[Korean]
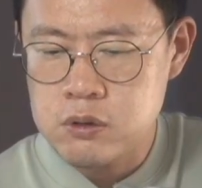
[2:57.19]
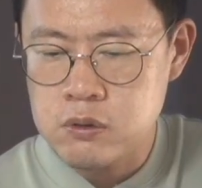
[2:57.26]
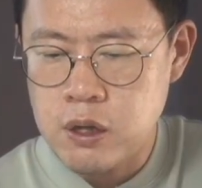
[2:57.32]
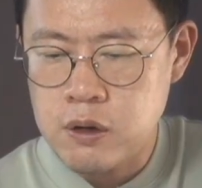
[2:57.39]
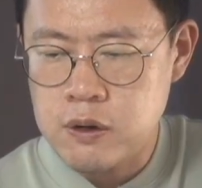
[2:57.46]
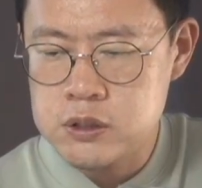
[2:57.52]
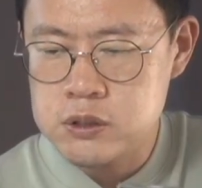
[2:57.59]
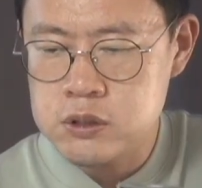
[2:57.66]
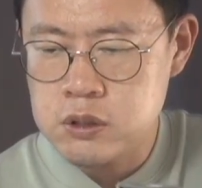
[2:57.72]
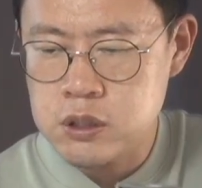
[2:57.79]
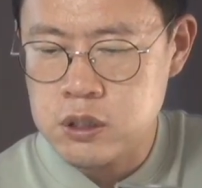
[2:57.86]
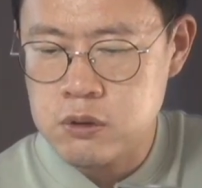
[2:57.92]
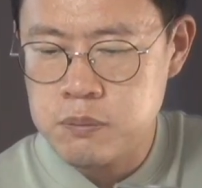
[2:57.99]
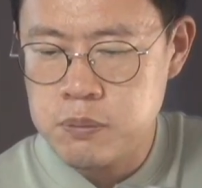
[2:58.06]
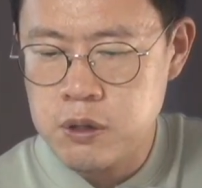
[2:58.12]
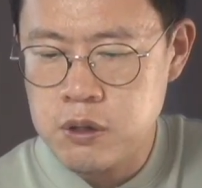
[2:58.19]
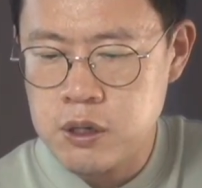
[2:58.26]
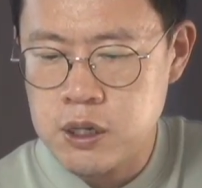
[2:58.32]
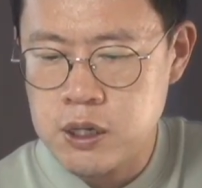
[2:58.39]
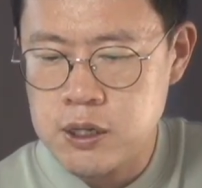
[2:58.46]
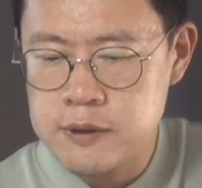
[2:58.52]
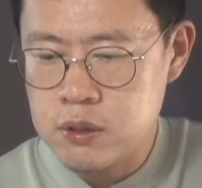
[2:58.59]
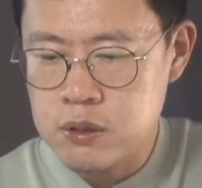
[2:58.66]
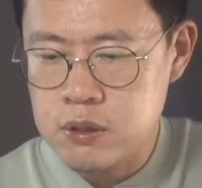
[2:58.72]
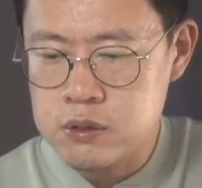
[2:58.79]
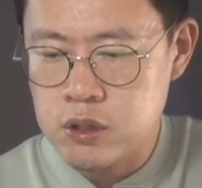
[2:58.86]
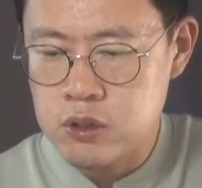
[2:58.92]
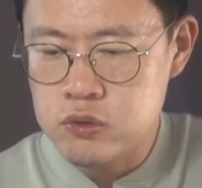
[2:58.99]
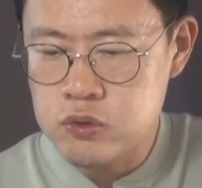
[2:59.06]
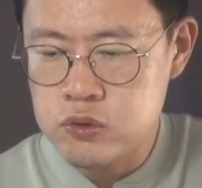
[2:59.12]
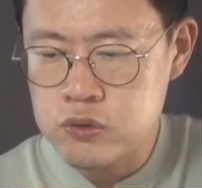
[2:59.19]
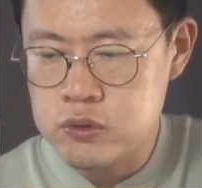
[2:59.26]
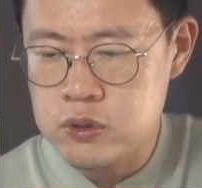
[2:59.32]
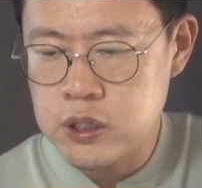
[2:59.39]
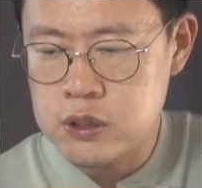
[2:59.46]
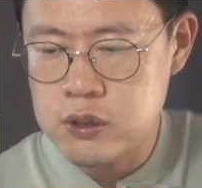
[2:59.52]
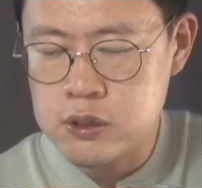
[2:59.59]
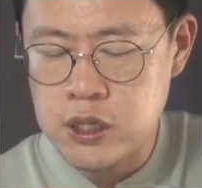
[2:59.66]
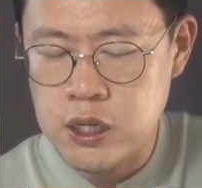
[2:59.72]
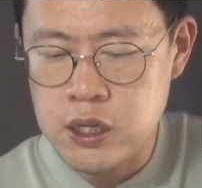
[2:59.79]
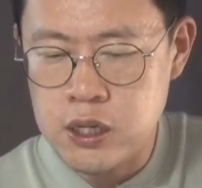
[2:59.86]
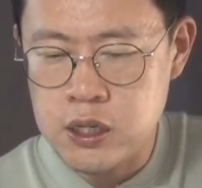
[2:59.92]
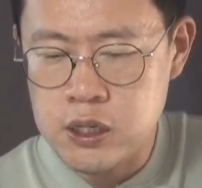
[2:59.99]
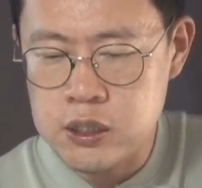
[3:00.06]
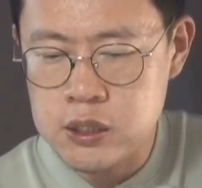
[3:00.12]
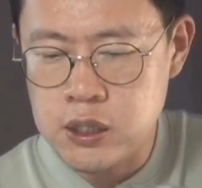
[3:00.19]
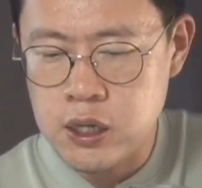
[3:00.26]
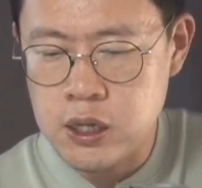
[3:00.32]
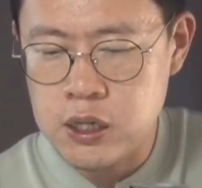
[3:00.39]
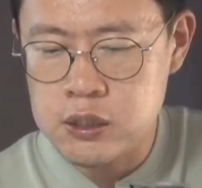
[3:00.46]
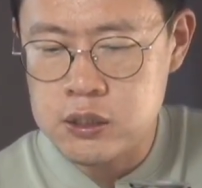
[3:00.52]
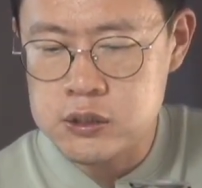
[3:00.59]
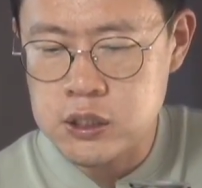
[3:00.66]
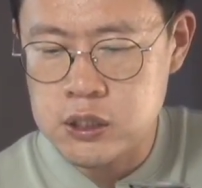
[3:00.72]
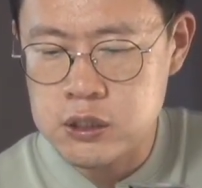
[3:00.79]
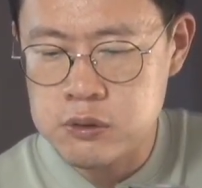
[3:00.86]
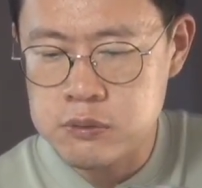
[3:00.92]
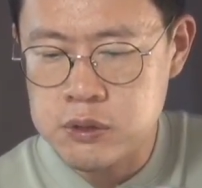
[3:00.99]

그리고 객관적인 평가, 어, 연구를 해서 다양한 대안을 찾는